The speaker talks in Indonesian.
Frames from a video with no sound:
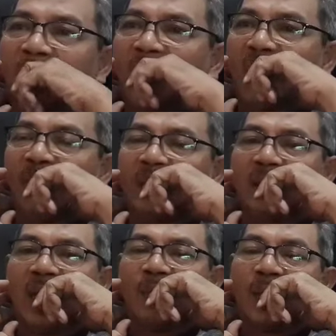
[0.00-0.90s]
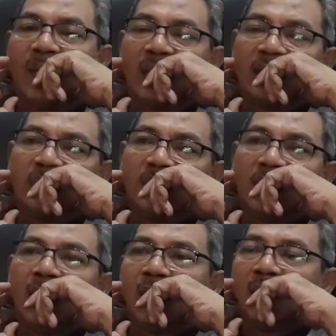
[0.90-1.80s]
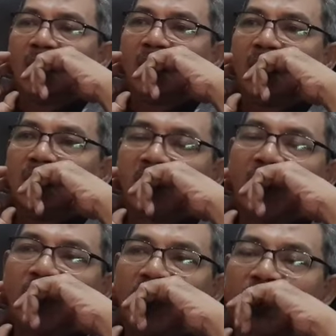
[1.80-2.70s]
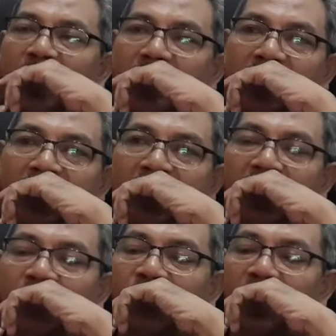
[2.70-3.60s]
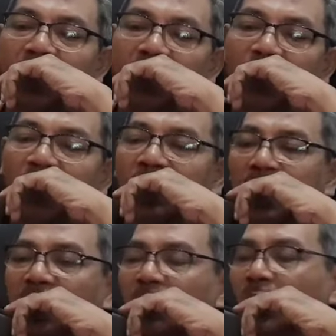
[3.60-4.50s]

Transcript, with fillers: mengapa tidak hafal kan Eh, jawabannya banyak, kemungkinannya banyak ya.